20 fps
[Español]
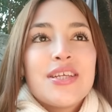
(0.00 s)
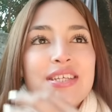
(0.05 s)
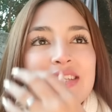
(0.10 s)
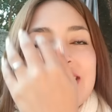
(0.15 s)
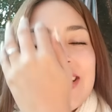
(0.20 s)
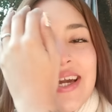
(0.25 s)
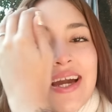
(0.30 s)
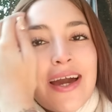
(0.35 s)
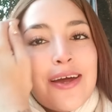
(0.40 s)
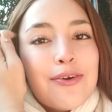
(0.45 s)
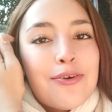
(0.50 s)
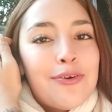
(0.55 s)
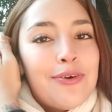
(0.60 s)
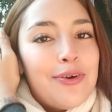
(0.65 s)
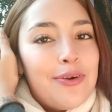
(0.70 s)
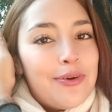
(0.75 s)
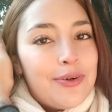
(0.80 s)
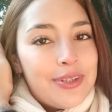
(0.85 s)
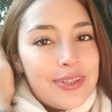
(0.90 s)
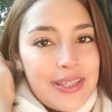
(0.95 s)
llegaron
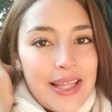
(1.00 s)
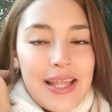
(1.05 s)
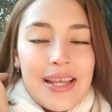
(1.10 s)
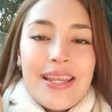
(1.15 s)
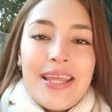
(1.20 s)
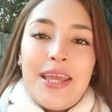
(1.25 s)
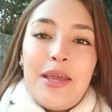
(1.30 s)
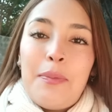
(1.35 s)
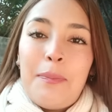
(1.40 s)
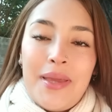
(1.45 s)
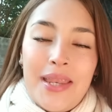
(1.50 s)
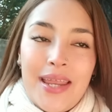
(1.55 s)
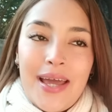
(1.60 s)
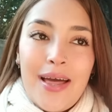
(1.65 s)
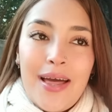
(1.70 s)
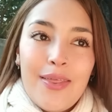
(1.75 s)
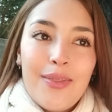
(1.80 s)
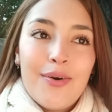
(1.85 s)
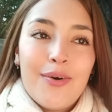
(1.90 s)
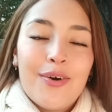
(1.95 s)
los tan
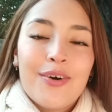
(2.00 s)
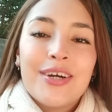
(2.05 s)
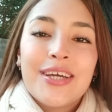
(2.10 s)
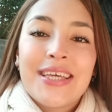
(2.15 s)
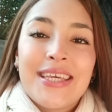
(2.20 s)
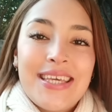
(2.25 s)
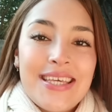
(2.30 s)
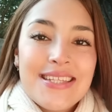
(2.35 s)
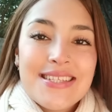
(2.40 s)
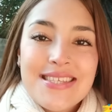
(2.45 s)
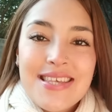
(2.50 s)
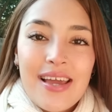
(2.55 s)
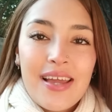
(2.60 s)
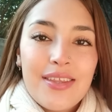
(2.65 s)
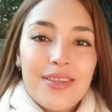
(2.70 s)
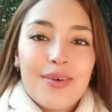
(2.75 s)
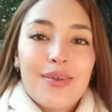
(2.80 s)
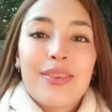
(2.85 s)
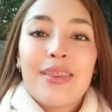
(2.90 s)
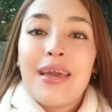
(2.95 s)
esperados 15
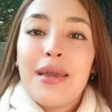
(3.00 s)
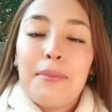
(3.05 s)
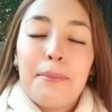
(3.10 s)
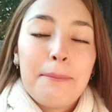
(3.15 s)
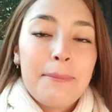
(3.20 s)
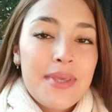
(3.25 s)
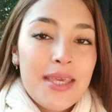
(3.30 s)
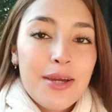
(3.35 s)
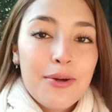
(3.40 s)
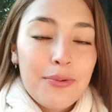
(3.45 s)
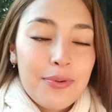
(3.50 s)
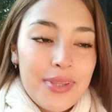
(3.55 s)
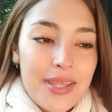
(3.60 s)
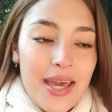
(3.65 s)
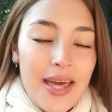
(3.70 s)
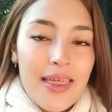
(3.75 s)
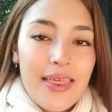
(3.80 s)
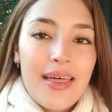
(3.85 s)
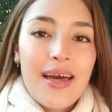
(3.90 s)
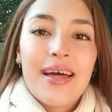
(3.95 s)
años de mi
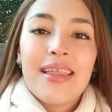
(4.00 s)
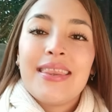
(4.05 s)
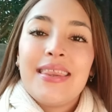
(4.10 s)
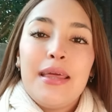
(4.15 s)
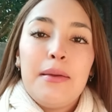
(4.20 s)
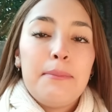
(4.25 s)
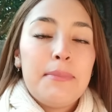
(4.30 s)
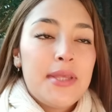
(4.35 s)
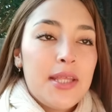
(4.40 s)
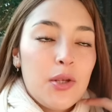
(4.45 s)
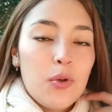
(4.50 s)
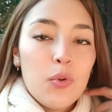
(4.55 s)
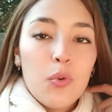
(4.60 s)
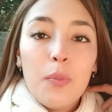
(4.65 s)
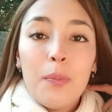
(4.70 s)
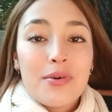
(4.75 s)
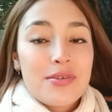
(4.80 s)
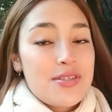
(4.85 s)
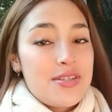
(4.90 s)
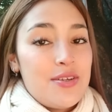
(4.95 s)
cuñada, de Milu,
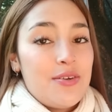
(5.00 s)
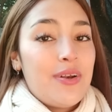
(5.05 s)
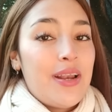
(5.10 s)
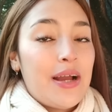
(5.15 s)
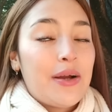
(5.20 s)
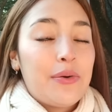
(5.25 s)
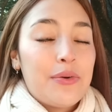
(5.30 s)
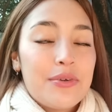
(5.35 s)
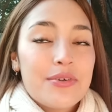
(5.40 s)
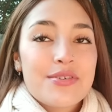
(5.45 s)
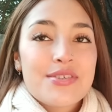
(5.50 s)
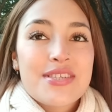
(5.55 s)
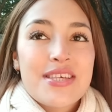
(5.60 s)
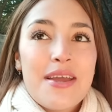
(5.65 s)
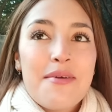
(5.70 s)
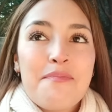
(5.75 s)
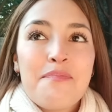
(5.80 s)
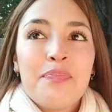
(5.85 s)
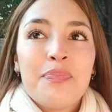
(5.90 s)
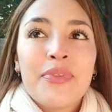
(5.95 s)
por si no la
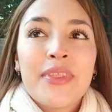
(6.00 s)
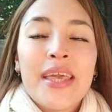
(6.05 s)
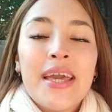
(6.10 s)
conocen